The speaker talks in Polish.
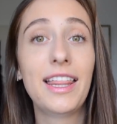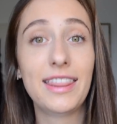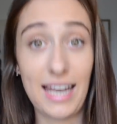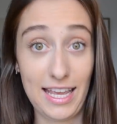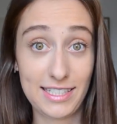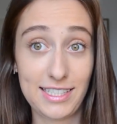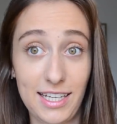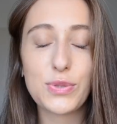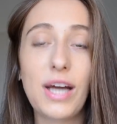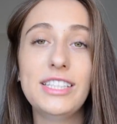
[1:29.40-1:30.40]
na lekcję.
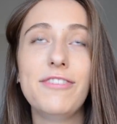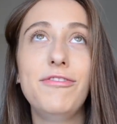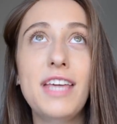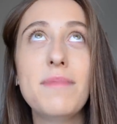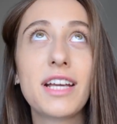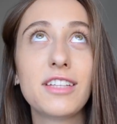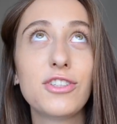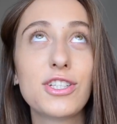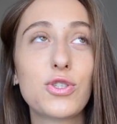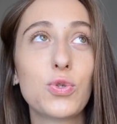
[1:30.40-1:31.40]
Słuchajcie, wiem jakie
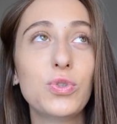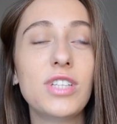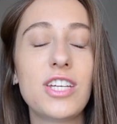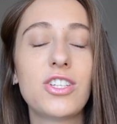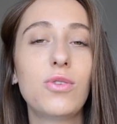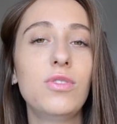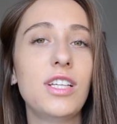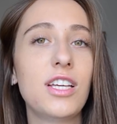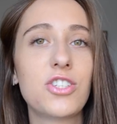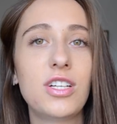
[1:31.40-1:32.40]
to jest trudne,
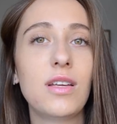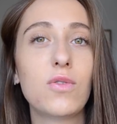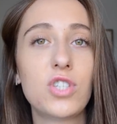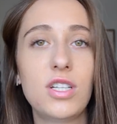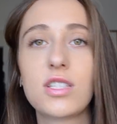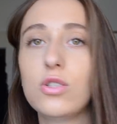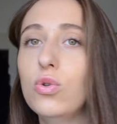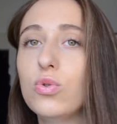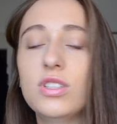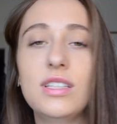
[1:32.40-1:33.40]
szczególnie jeżeli nauczyciel jest
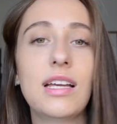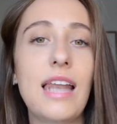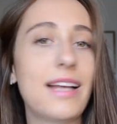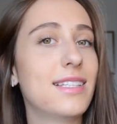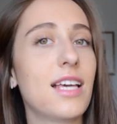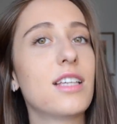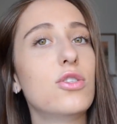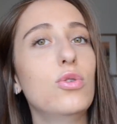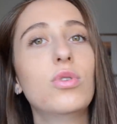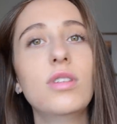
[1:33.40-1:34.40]
nudny, lekcja
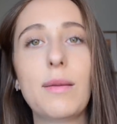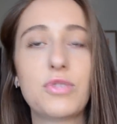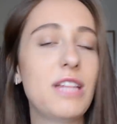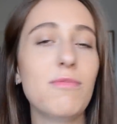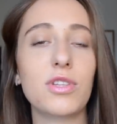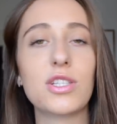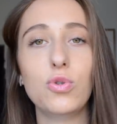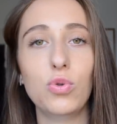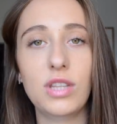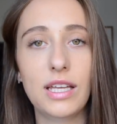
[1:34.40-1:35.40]
jest nudna, przedmiot jest
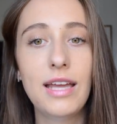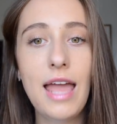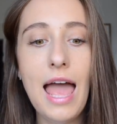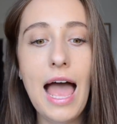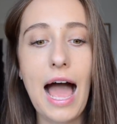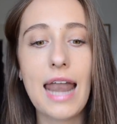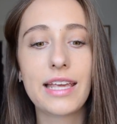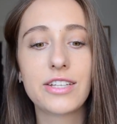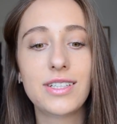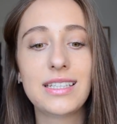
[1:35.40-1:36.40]
nudny,
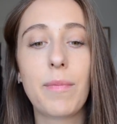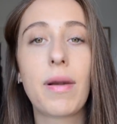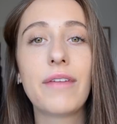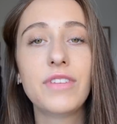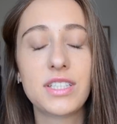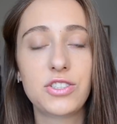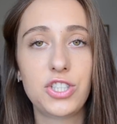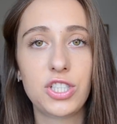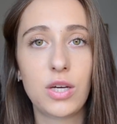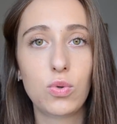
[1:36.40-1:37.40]
ale jeżeli naprawdę chcecie
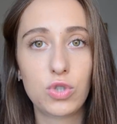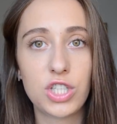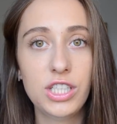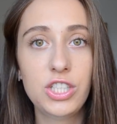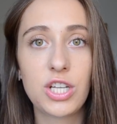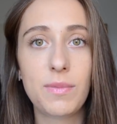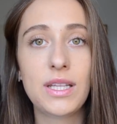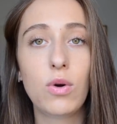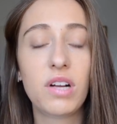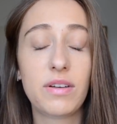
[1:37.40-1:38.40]
się nauczyć, żeby
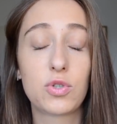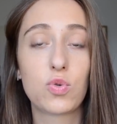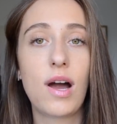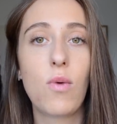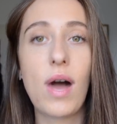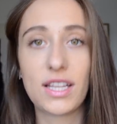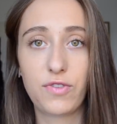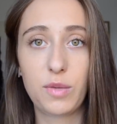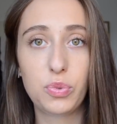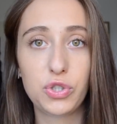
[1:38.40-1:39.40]
nauka Wam szła
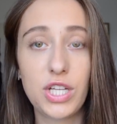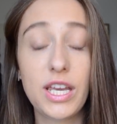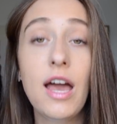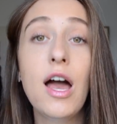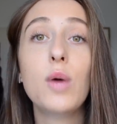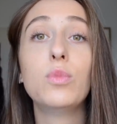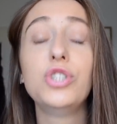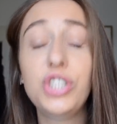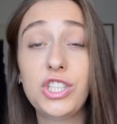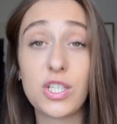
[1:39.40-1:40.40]
łatwiej później,
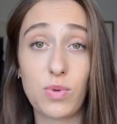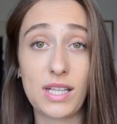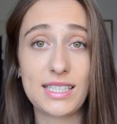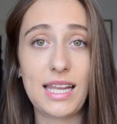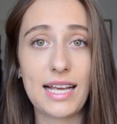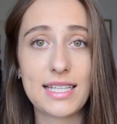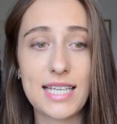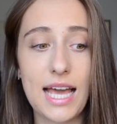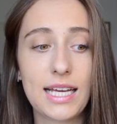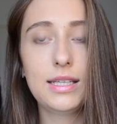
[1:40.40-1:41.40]
musicie słuchać na
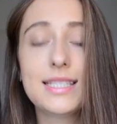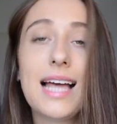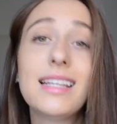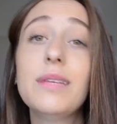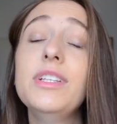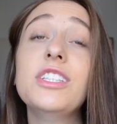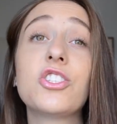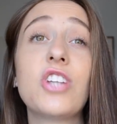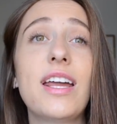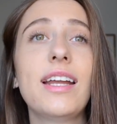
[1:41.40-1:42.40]
lekcjach i za tym idzie
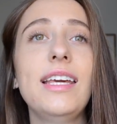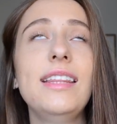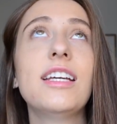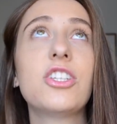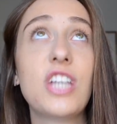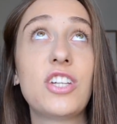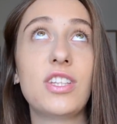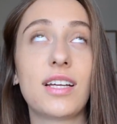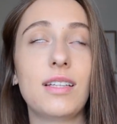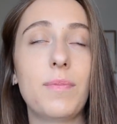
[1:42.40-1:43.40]
szereg innych rzeczy
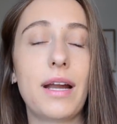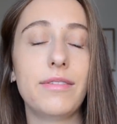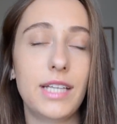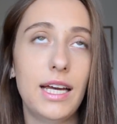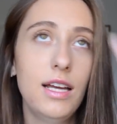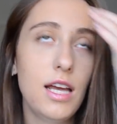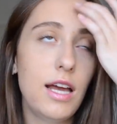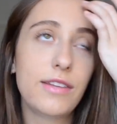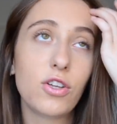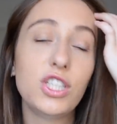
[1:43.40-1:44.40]
tak naprawdę.
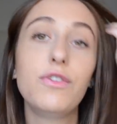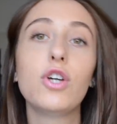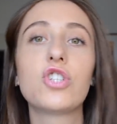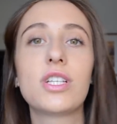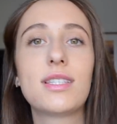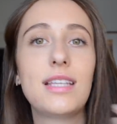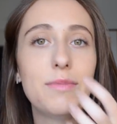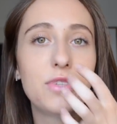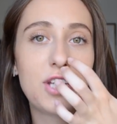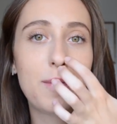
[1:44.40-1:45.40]
To się wiąże z
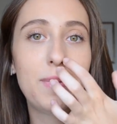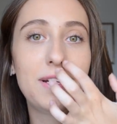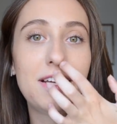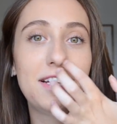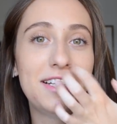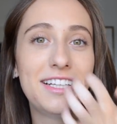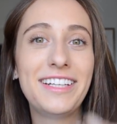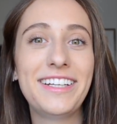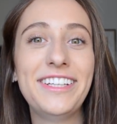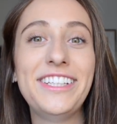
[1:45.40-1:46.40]
tym, żeby
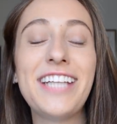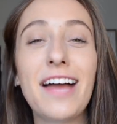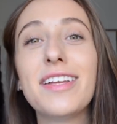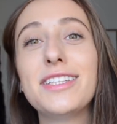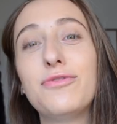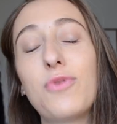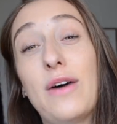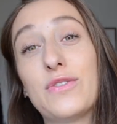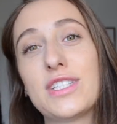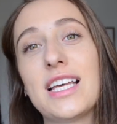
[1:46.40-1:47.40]
yy, siadać w
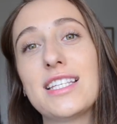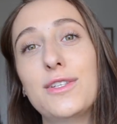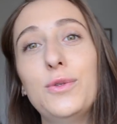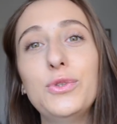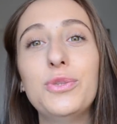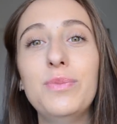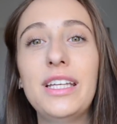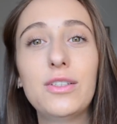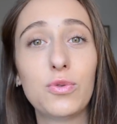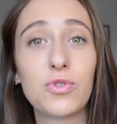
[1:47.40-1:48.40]
ławce z
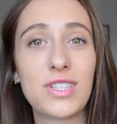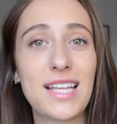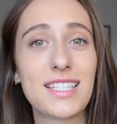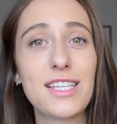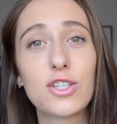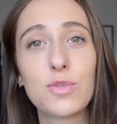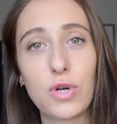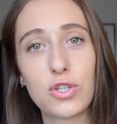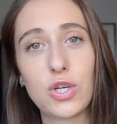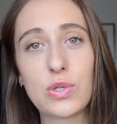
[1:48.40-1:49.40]
ludźmi, którzy nas nie
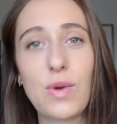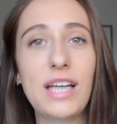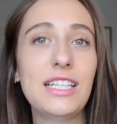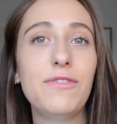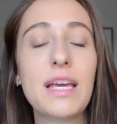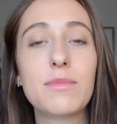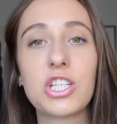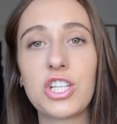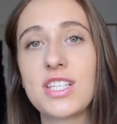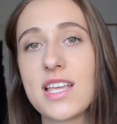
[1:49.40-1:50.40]
rozproszą. Słuchajcie, wiem,
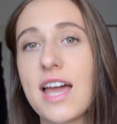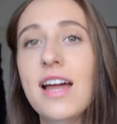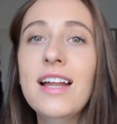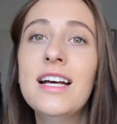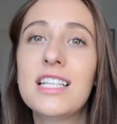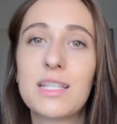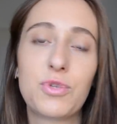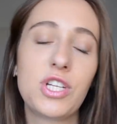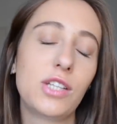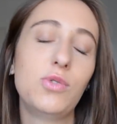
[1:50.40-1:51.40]
że siedzenie
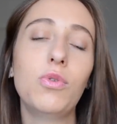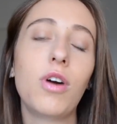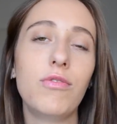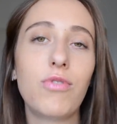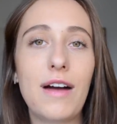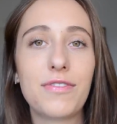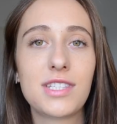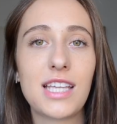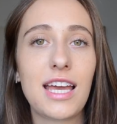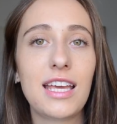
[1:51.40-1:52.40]
z przyjaciółką w
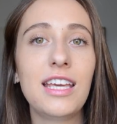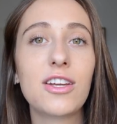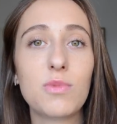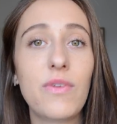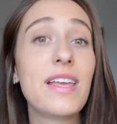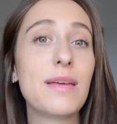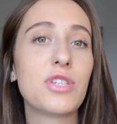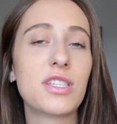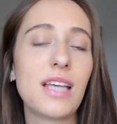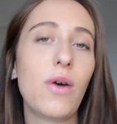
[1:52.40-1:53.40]
ławce i rozmawiania
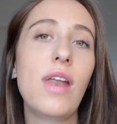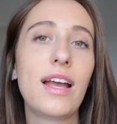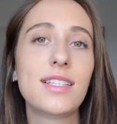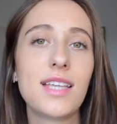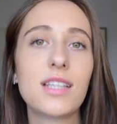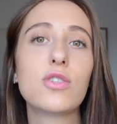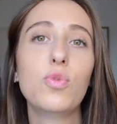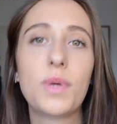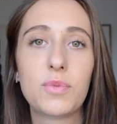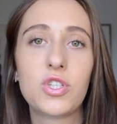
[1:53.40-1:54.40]
przez całą lekcję jest
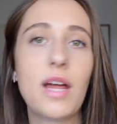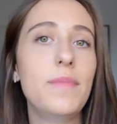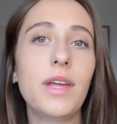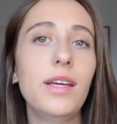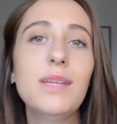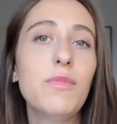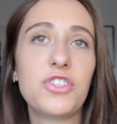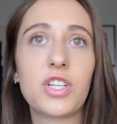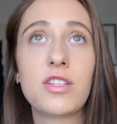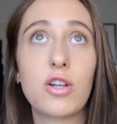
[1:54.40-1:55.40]
super przyjemne i nie
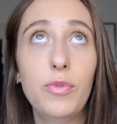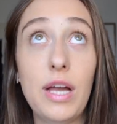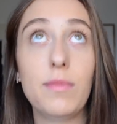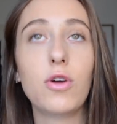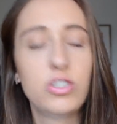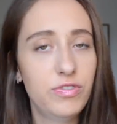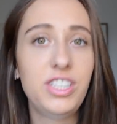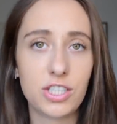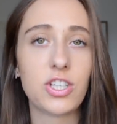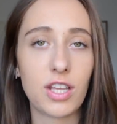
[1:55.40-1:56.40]
mówię, że tak nie robiłam, bo
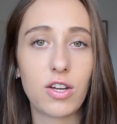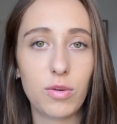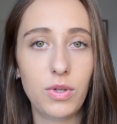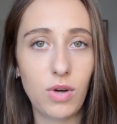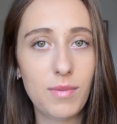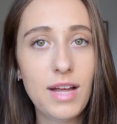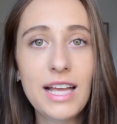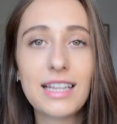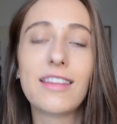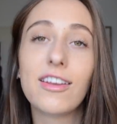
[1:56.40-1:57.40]
oczywiście, że tak robiłam,
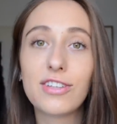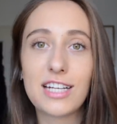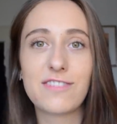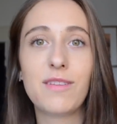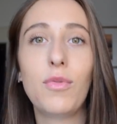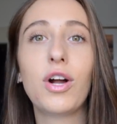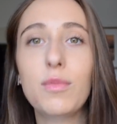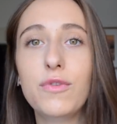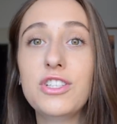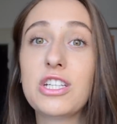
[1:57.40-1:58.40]
dlatego teraz Wam mogę
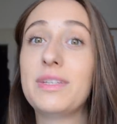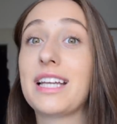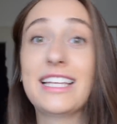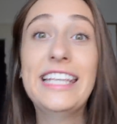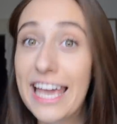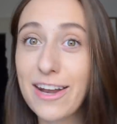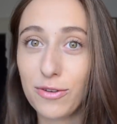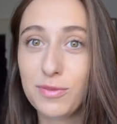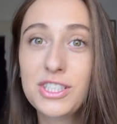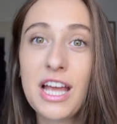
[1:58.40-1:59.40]
mówić, żeby tak nie
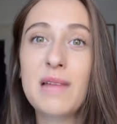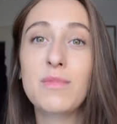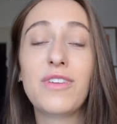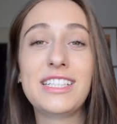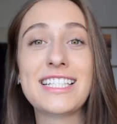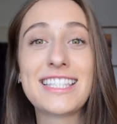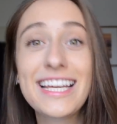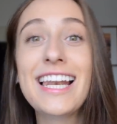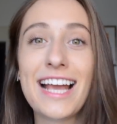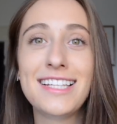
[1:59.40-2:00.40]
robić, bo właśnie z
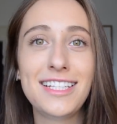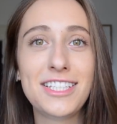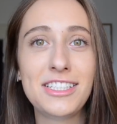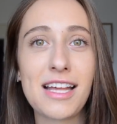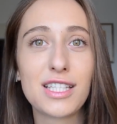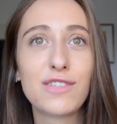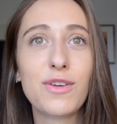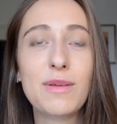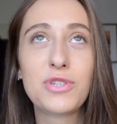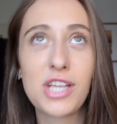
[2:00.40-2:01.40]
tych lekcji, gdzie siedziałam ze
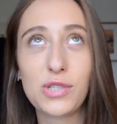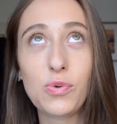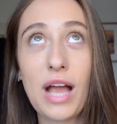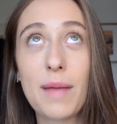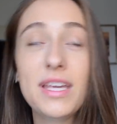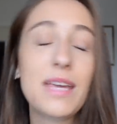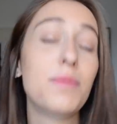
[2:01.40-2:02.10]
swoimi przyjaciółkami, nie